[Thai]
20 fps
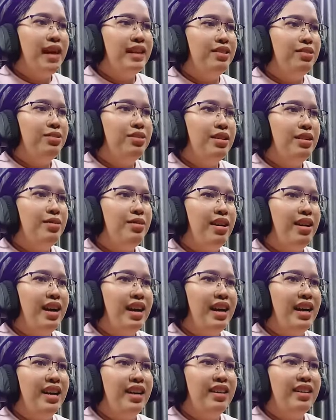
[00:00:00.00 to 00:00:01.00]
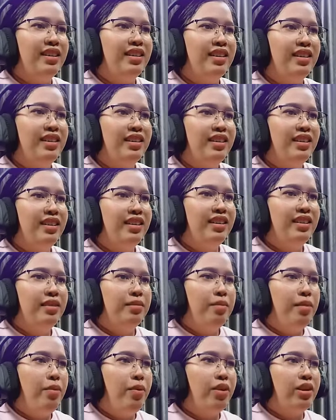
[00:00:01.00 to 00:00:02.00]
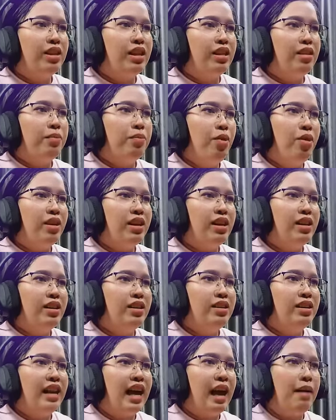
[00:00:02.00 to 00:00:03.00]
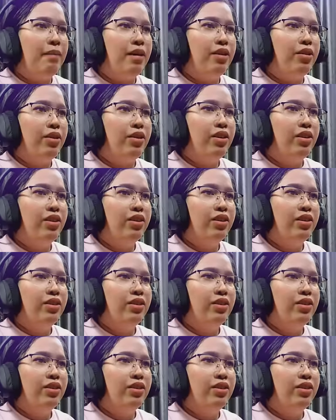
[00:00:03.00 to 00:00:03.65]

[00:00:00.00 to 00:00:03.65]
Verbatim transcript: บายชิวๆแล้วค่ะเพราะปกติพวกนี้ก็คือน้ำแหละเนาะ